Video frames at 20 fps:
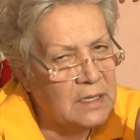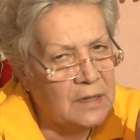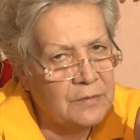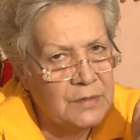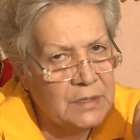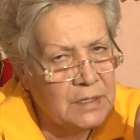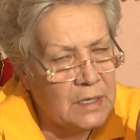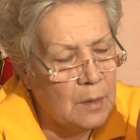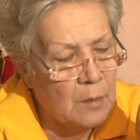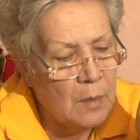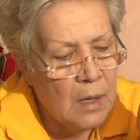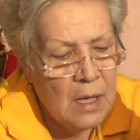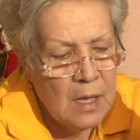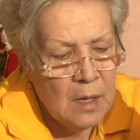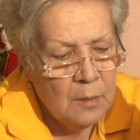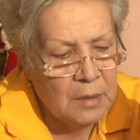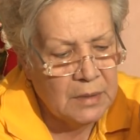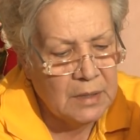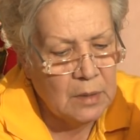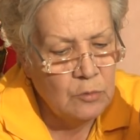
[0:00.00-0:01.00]
совсем,
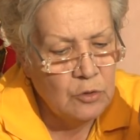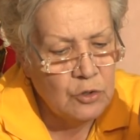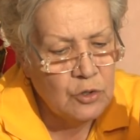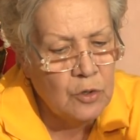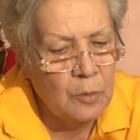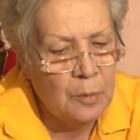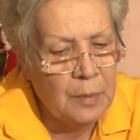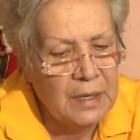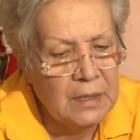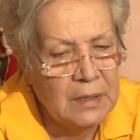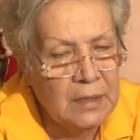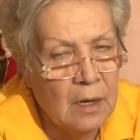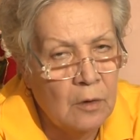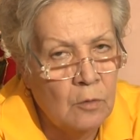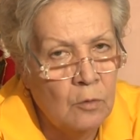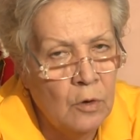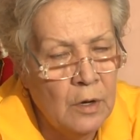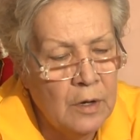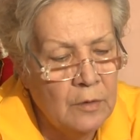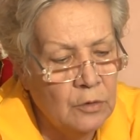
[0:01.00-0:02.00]
потому что при
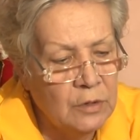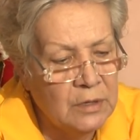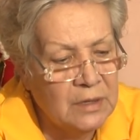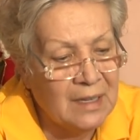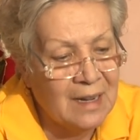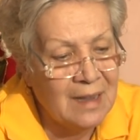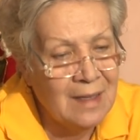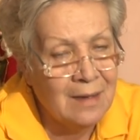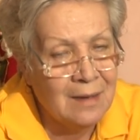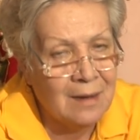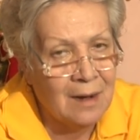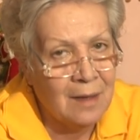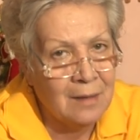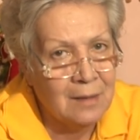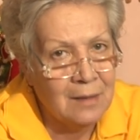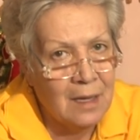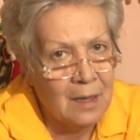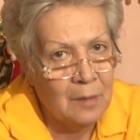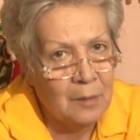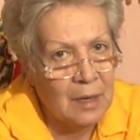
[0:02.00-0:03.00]
такой вот
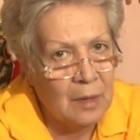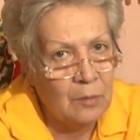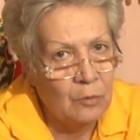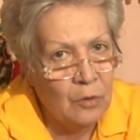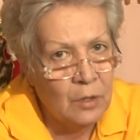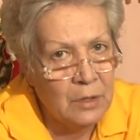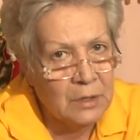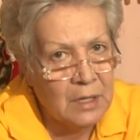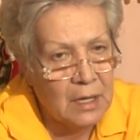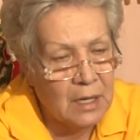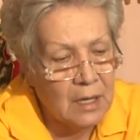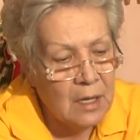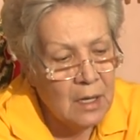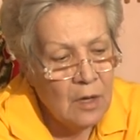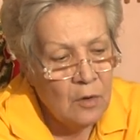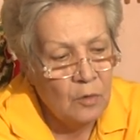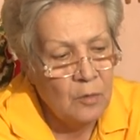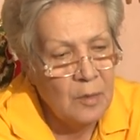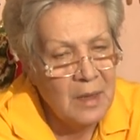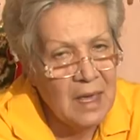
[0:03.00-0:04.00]
троекратной обработке,
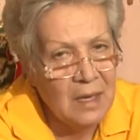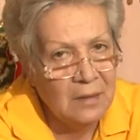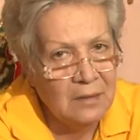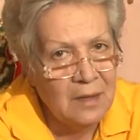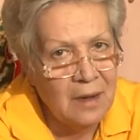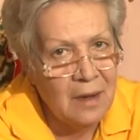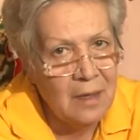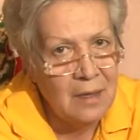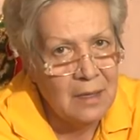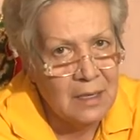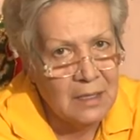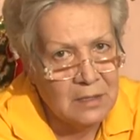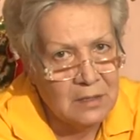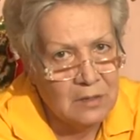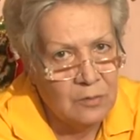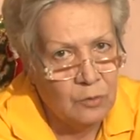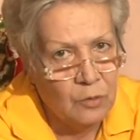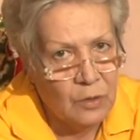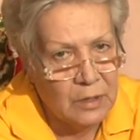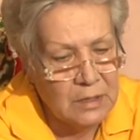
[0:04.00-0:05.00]
у меня три
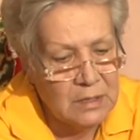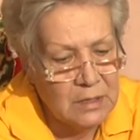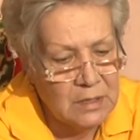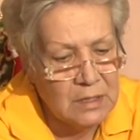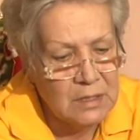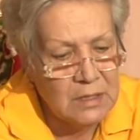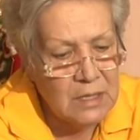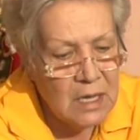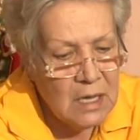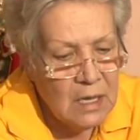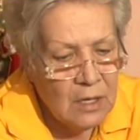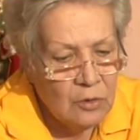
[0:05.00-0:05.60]
раствора здесь,